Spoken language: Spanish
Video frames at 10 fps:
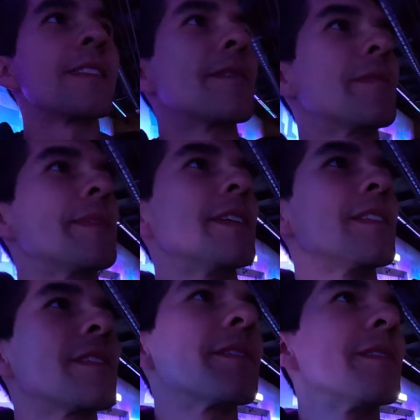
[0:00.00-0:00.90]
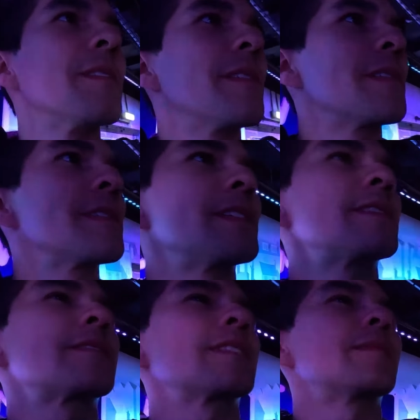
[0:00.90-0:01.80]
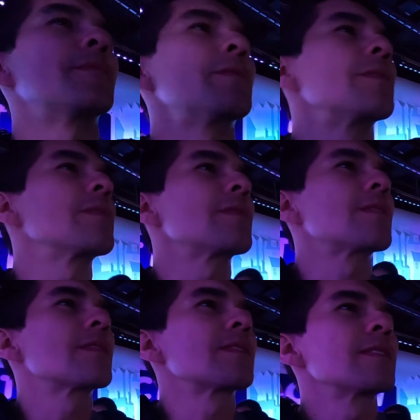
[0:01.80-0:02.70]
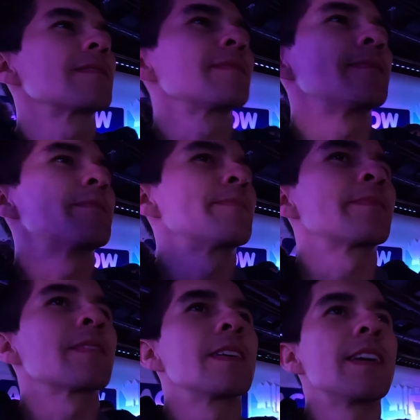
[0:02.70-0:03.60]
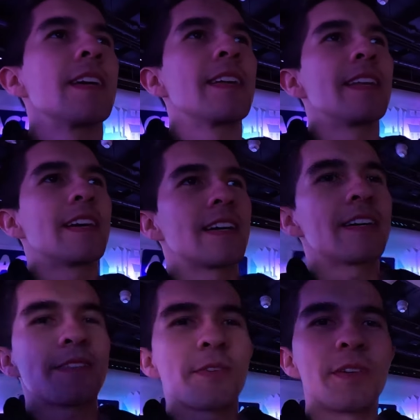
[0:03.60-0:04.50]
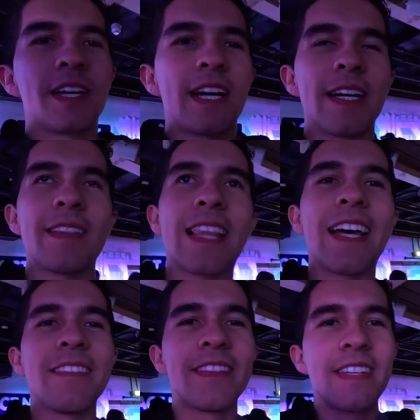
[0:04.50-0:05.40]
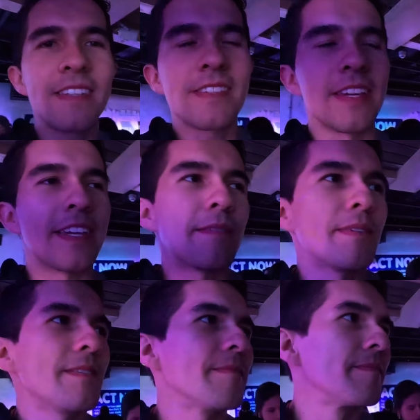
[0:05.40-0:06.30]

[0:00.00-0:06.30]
este momento estamos en la zona Atlantic, se llama.